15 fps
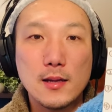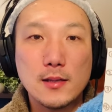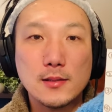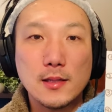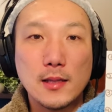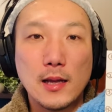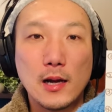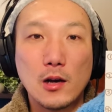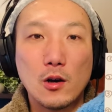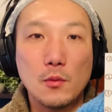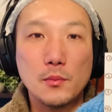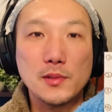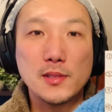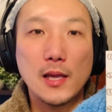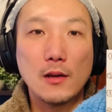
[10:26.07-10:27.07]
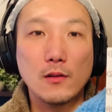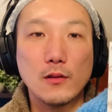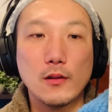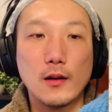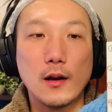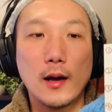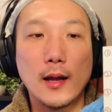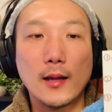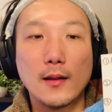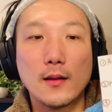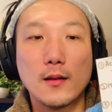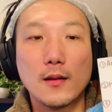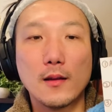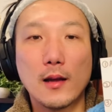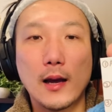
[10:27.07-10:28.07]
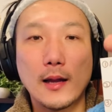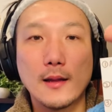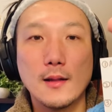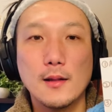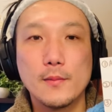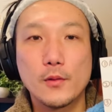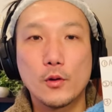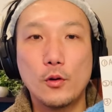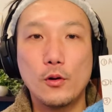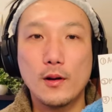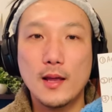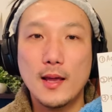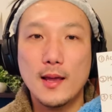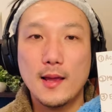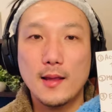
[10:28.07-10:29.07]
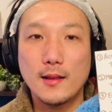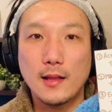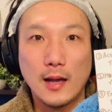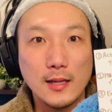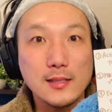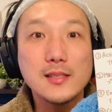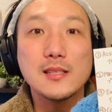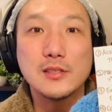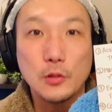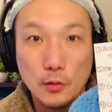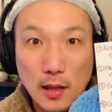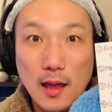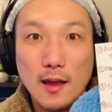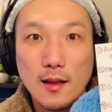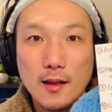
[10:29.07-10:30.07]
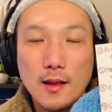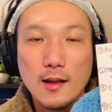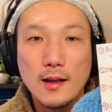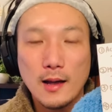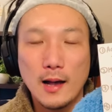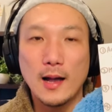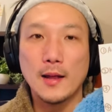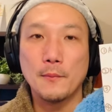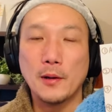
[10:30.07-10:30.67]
背中を見せる。はい。はい。これ、大事ですよね。はい。